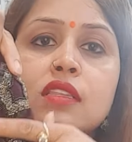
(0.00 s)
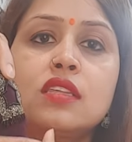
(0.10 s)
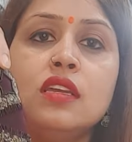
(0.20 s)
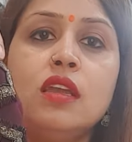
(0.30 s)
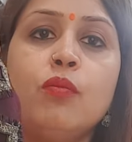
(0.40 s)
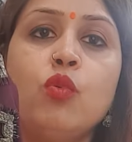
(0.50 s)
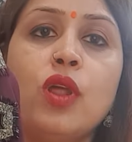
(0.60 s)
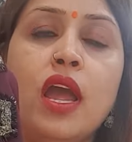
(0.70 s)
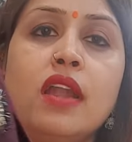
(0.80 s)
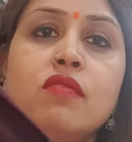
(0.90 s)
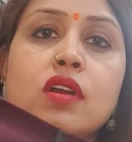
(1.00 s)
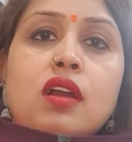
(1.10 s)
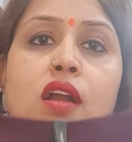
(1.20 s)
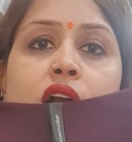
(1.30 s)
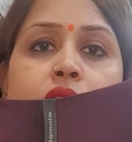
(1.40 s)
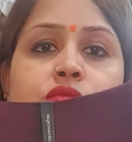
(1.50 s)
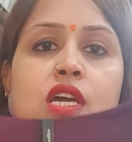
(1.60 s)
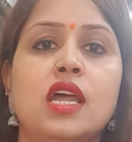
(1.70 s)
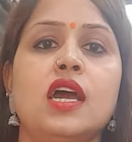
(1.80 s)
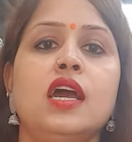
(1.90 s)
तो ये पूरा हैंडवर्क का काम जा
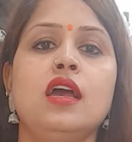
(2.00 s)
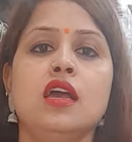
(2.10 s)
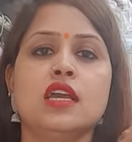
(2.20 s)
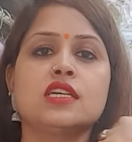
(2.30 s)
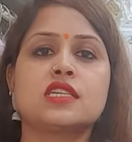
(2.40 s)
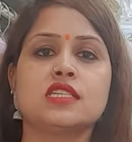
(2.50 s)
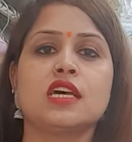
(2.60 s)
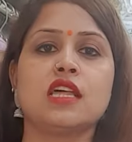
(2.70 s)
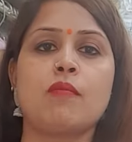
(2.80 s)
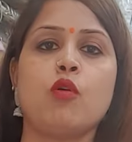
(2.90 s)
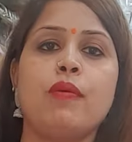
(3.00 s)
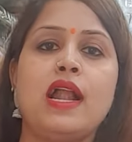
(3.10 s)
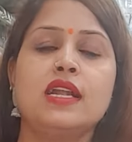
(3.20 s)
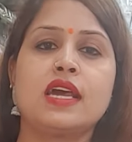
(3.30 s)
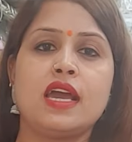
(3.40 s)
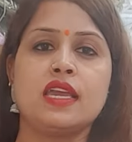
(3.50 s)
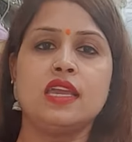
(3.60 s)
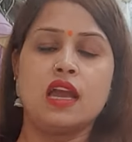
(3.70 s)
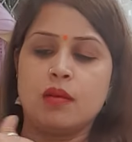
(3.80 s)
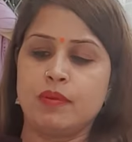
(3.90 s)
रहा है इसके साथ आपको बेल्ट आएगी
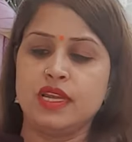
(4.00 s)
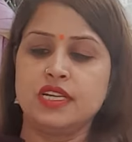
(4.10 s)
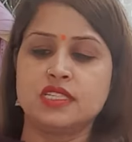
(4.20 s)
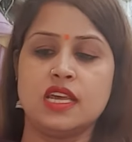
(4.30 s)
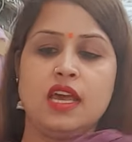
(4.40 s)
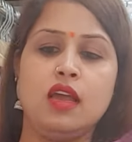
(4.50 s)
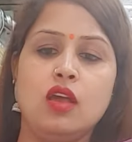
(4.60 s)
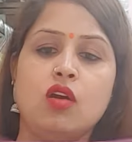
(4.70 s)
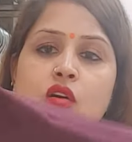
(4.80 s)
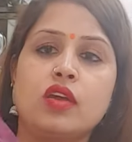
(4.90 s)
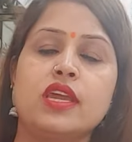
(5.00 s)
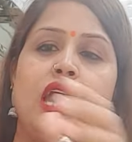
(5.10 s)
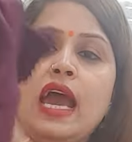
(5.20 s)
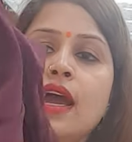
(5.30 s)
यहाँ प्लीट्स है और ये